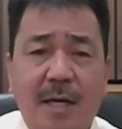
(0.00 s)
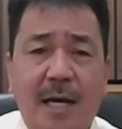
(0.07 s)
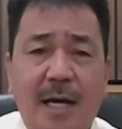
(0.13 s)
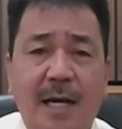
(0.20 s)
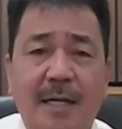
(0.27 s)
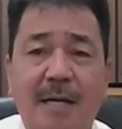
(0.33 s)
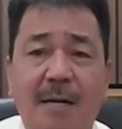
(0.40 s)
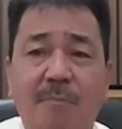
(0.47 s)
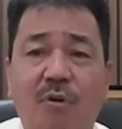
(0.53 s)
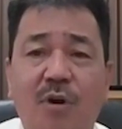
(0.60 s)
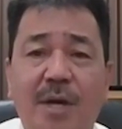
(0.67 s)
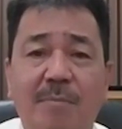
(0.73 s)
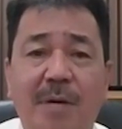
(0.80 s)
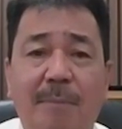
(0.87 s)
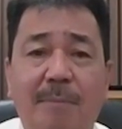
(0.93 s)
Ang alam ko
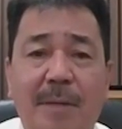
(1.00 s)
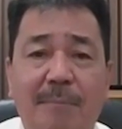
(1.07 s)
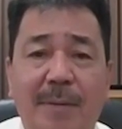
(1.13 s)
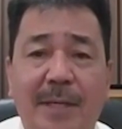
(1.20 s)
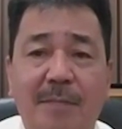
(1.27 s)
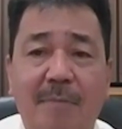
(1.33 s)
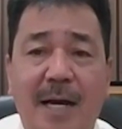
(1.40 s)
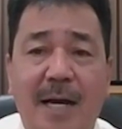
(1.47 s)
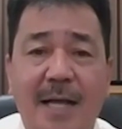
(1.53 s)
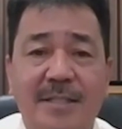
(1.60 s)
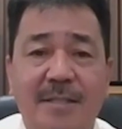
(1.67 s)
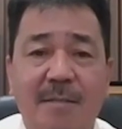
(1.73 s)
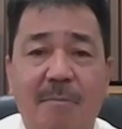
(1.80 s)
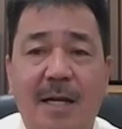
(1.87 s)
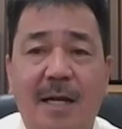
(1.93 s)
ay magpipirmahan
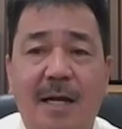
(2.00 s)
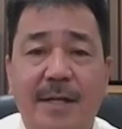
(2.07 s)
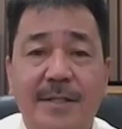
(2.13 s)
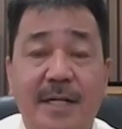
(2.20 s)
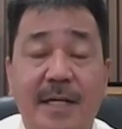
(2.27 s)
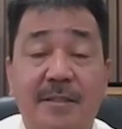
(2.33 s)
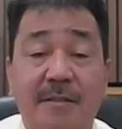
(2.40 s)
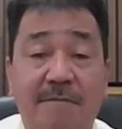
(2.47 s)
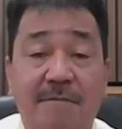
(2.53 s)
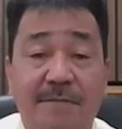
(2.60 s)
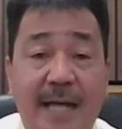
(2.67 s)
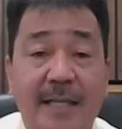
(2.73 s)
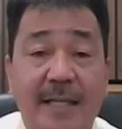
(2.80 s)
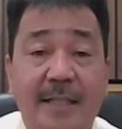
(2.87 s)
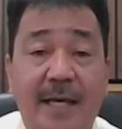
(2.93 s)
sa Malacanang sa
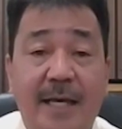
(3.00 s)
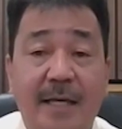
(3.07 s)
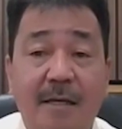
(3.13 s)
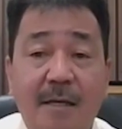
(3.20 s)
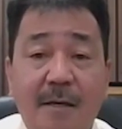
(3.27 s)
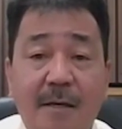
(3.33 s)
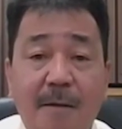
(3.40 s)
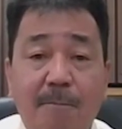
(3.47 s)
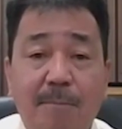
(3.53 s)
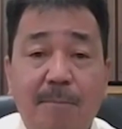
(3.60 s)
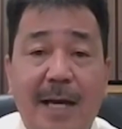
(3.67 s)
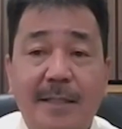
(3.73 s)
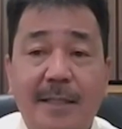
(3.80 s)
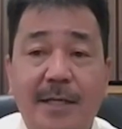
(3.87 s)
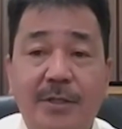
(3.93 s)
Friday
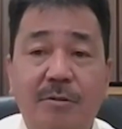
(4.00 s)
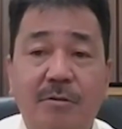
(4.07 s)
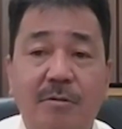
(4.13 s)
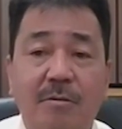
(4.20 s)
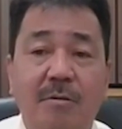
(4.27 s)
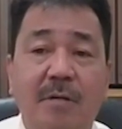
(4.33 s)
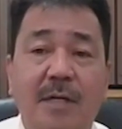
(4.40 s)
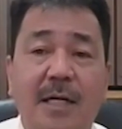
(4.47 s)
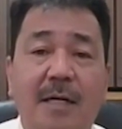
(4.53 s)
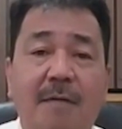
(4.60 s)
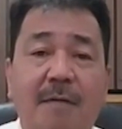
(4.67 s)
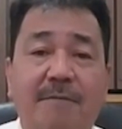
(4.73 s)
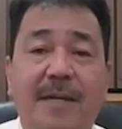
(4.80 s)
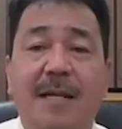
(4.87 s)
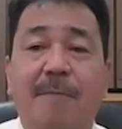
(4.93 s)
para yung
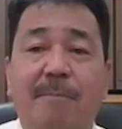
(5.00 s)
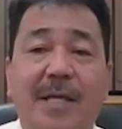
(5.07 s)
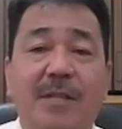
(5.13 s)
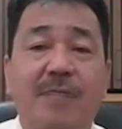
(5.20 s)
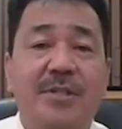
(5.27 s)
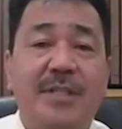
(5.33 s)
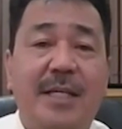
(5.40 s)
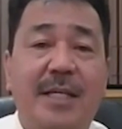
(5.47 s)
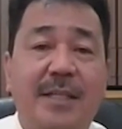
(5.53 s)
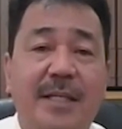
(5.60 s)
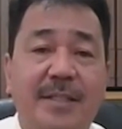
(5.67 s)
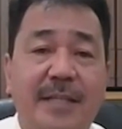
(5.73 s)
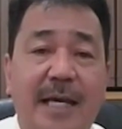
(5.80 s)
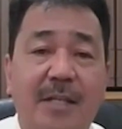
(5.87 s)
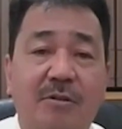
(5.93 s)
uh, Filipino
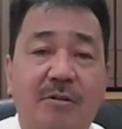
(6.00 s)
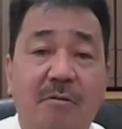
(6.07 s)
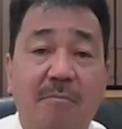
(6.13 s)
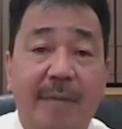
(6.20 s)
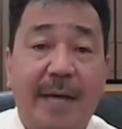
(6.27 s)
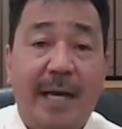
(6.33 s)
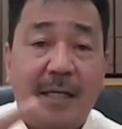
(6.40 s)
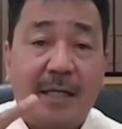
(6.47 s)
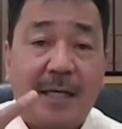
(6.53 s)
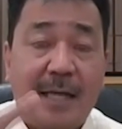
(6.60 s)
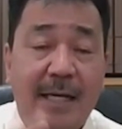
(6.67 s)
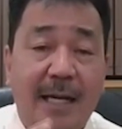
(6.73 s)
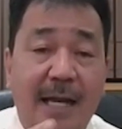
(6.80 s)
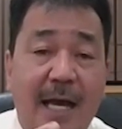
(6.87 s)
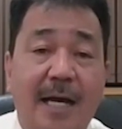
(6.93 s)
citizen, kung may,
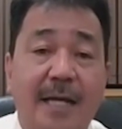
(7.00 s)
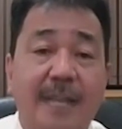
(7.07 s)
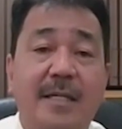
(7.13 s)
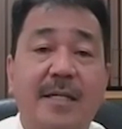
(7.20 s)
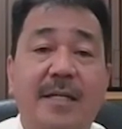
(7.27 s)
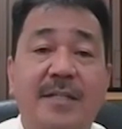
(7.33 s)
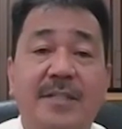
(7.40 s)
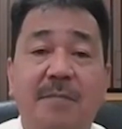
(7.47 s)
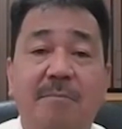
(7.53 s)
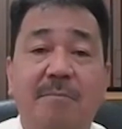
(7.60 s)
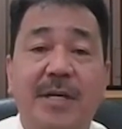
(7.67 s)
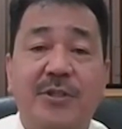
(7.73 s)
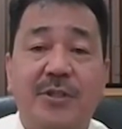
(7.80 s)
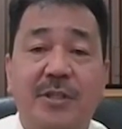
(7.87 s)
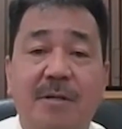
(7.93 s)
kailangan niya ng
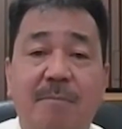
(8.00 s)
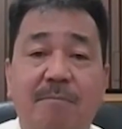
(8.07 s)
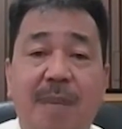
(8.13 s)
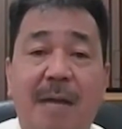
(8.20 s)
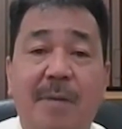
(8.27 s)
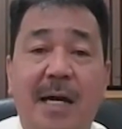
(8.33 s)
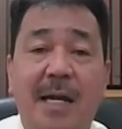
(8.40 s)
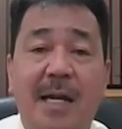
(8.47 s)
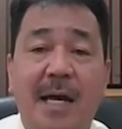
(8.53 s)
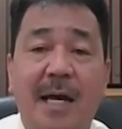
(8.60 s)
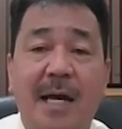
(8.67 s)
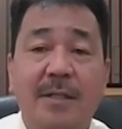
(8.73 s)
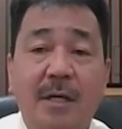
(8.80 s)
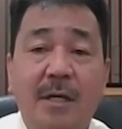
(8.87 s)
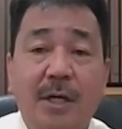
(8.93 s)
serbisyo ng
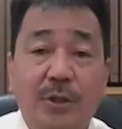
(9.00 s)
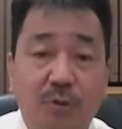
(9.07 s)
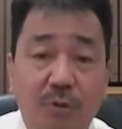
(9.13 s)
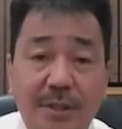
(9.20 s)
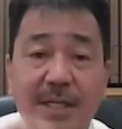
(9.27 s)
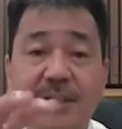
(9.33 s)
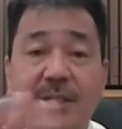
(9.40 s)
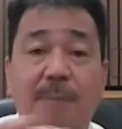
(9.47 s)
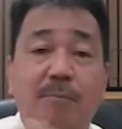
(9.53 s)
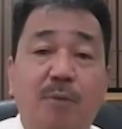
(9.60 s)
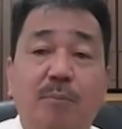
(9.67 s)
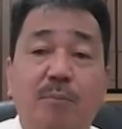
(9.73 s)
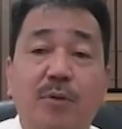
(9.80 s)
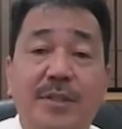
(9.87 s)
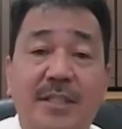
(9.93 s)
pamahalaan, doon na siya
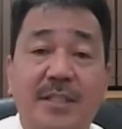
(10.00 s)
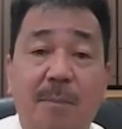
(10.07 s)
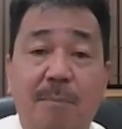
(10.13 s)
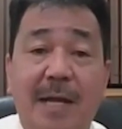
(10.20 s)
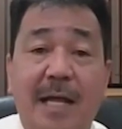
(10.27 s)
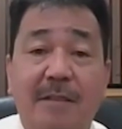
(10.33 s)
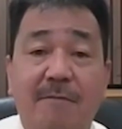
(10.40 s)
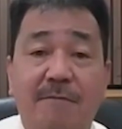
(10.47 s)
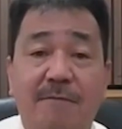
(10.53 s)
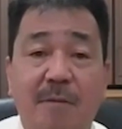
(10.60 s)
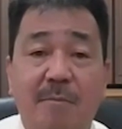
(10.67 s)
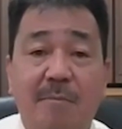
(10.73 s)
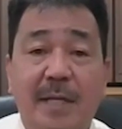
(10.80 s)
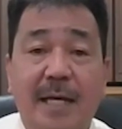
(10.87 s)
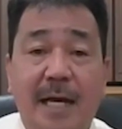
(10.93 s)
pupunta sa
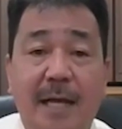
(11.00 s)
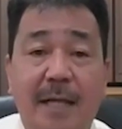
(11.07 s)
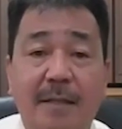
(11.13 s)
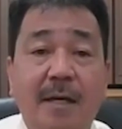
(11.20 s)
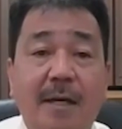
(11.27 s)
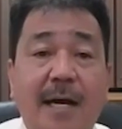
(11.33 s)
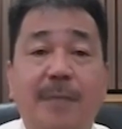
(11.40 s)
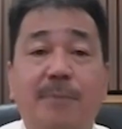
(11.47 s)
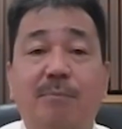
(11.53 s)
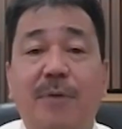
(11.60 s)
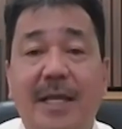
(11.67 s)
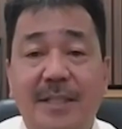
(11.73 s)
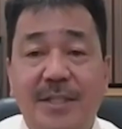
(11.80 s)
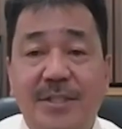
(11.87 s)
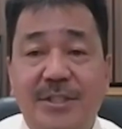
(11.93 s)
platform na yan at Aha.
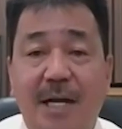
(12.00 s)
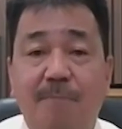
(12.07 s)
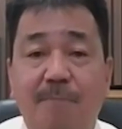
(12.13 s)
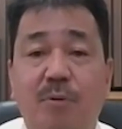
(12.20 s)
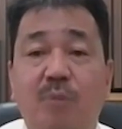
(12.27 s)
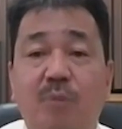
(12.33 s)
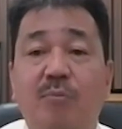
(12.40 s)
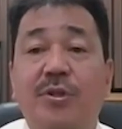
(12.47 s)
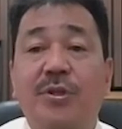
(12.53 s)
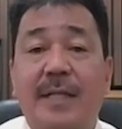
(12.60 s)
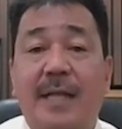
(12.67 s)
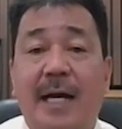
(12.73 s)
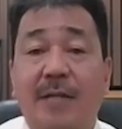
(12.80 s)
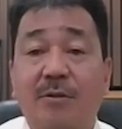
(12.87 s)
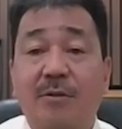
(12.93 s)
pwede siyang
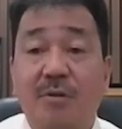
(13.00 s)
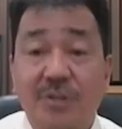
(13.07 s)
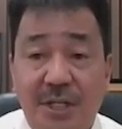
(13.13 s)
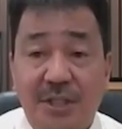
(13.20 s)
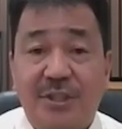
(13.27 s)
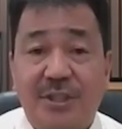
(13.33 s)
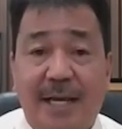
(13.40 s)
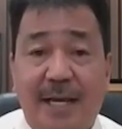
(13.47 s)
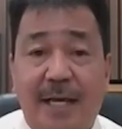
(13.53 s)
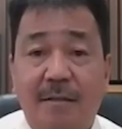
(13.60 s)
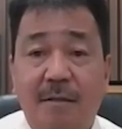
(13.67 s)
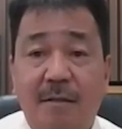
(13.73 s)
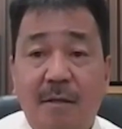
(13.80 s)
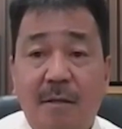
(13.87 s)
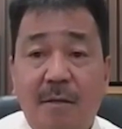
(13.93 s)
pumunta doon sa
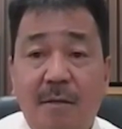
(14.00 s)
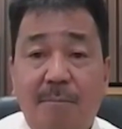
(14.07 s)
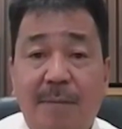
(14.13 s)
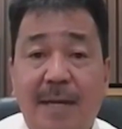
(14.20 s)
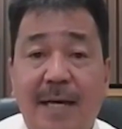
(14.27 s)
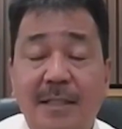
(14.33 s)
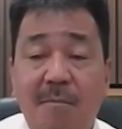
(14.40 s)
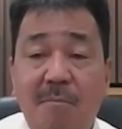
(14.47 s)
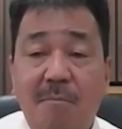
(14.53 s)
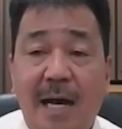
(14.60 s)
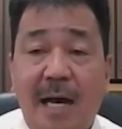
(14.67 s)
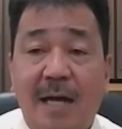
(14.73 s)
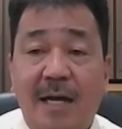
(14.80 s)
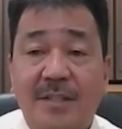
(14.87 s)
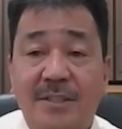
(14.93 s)
CHED para
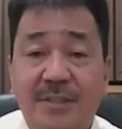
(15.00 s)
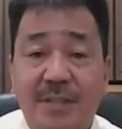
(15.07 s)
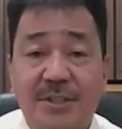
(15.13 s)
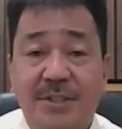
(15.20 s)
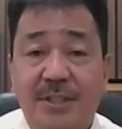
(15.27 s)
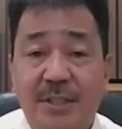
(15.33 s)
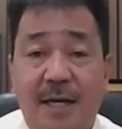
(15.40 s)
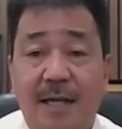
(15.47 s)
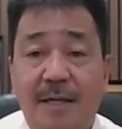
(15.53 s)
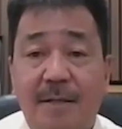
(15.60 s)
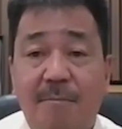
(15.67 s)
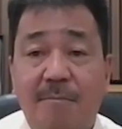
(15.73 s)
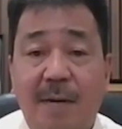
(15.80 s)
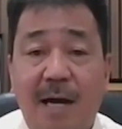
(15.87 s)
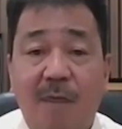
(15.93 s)
ma-access niya
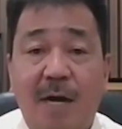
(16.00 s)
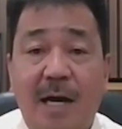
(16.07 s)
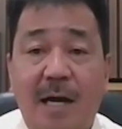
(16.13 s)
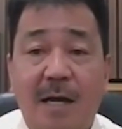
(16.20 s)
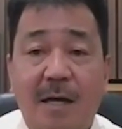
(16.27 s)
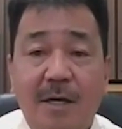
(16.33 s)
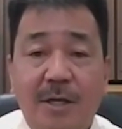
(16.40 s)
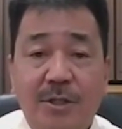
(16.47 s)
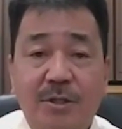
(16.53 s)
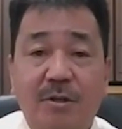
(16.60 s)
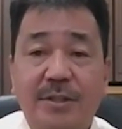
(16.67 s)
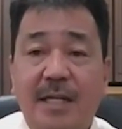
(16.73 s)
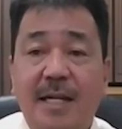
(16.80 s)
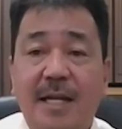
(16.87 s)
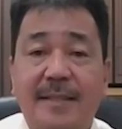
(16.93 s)
halimbawa
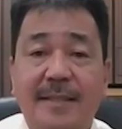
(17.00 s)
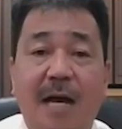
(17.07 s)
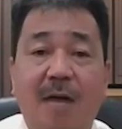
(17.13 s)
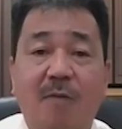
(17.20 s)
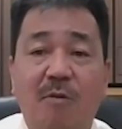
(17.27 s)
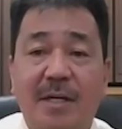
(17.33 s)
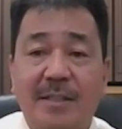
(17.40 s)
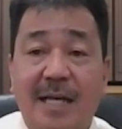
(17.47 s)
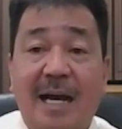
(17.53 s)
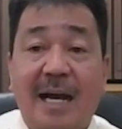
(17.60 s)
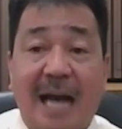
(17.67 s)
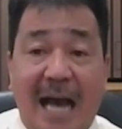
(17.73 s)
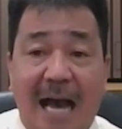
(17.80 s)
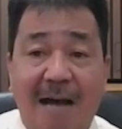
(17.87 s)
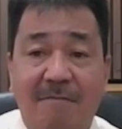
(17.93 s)
yung tinatawag na
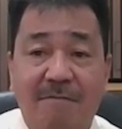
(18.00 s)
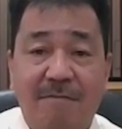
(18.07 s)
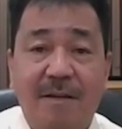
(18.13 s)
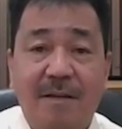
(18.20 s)
CAM.